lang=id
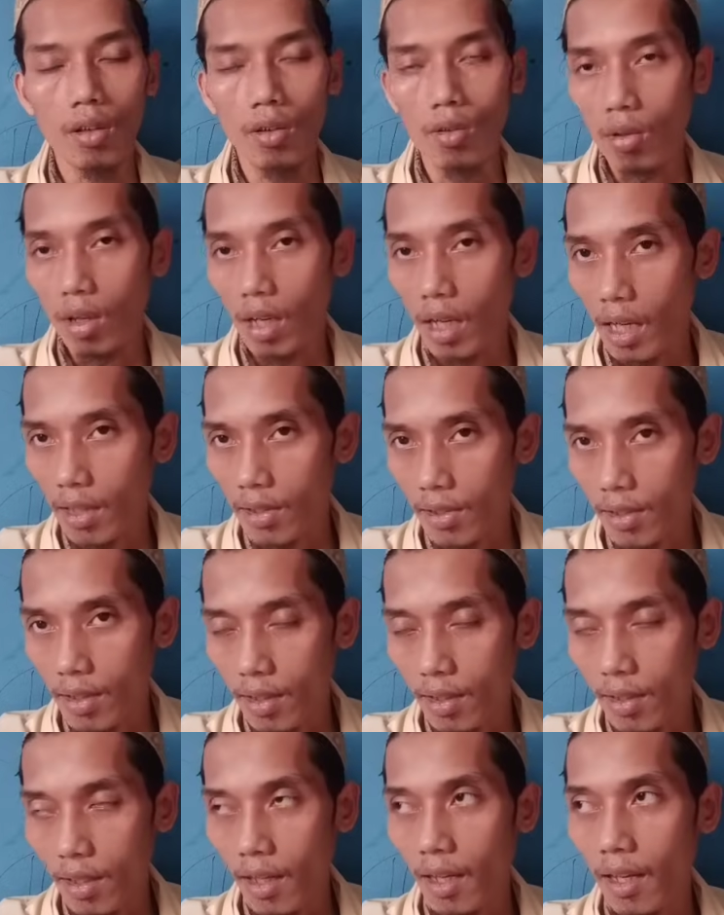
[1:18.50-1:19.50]
keluar
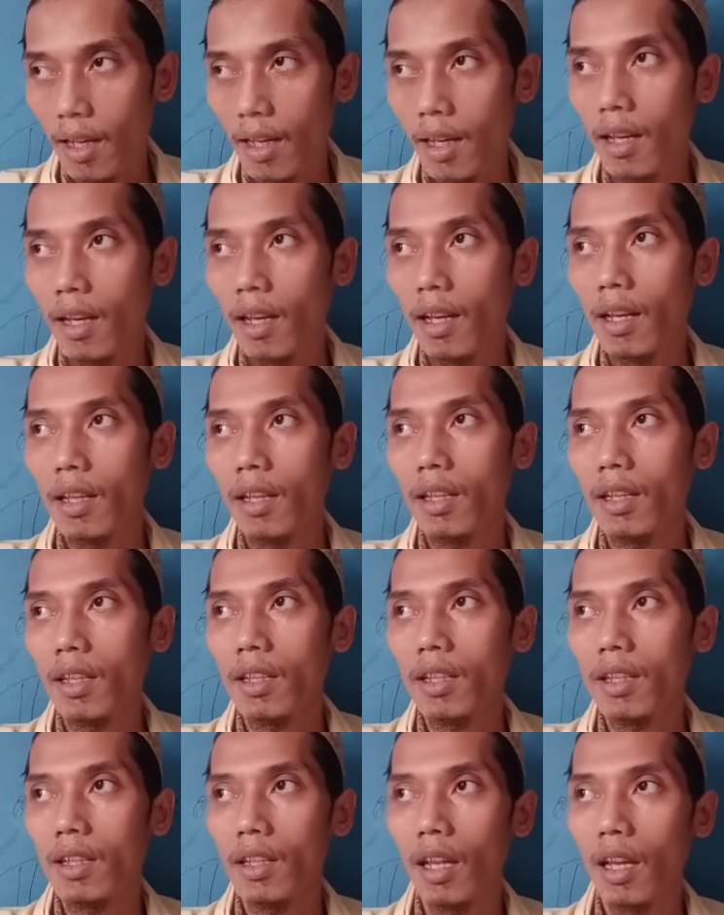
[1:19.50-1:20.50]
hasilnya
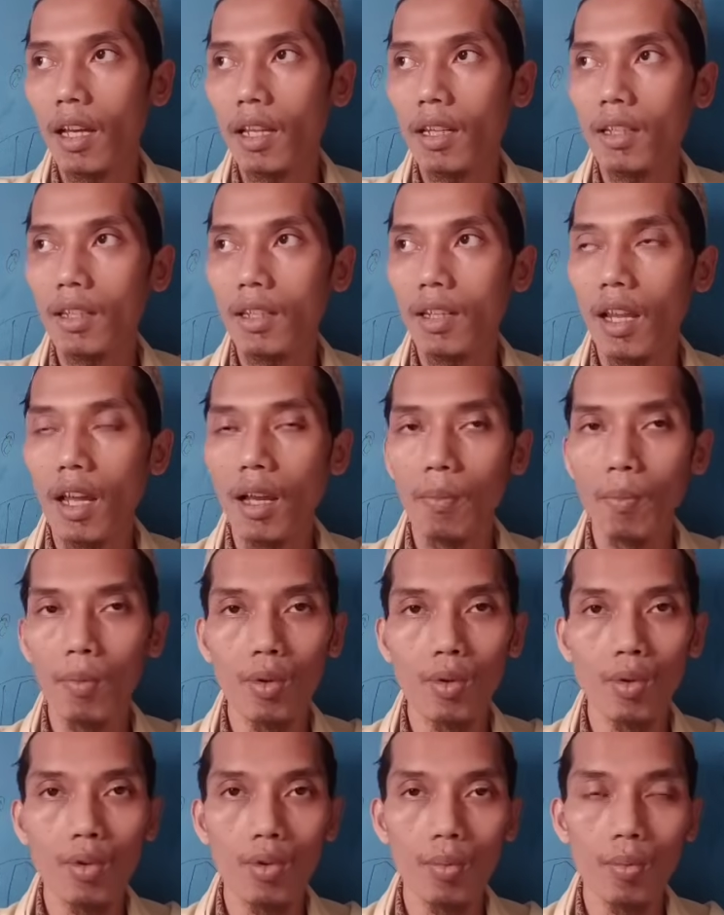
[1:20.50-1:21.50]
dan
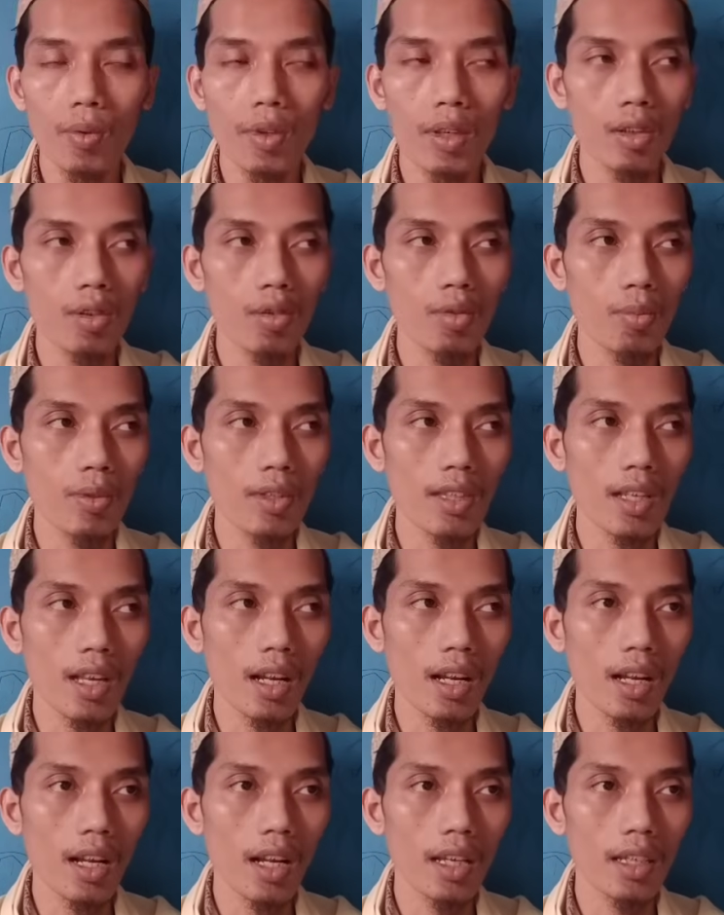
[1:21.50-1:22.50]
haplogrupnya itu
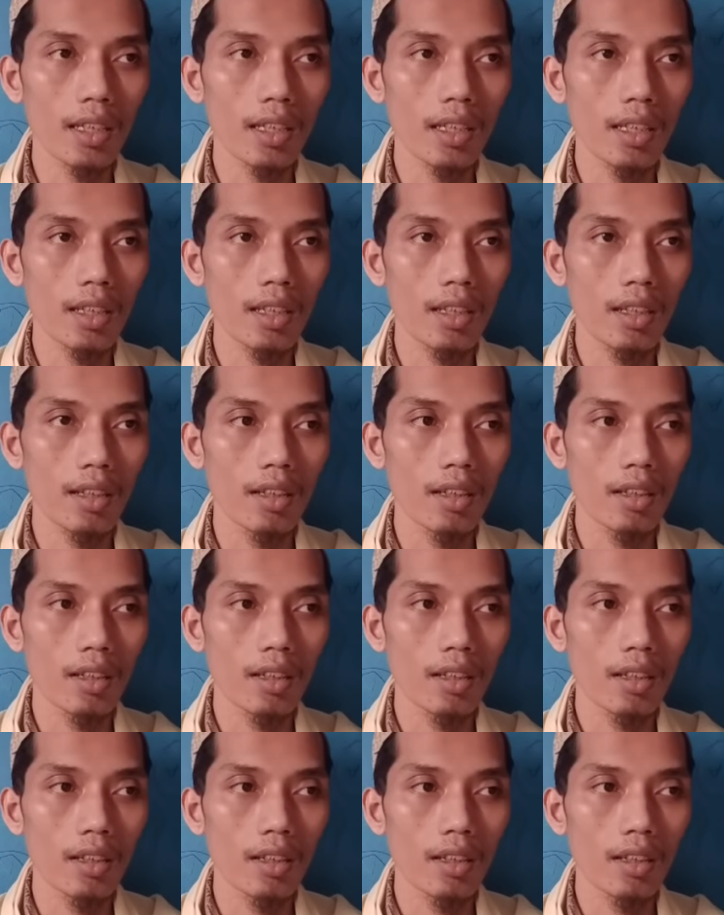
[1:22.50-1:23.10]
misalkan